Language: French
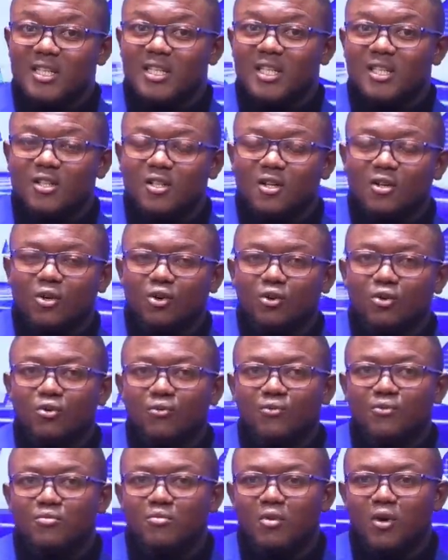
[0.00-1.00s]
était temps que
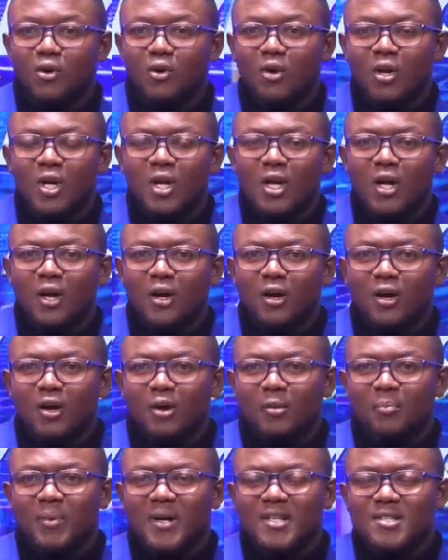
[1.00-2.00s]
le football
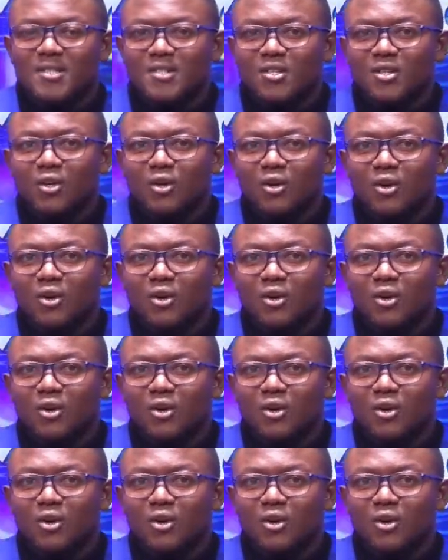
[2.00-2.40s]
euh, passe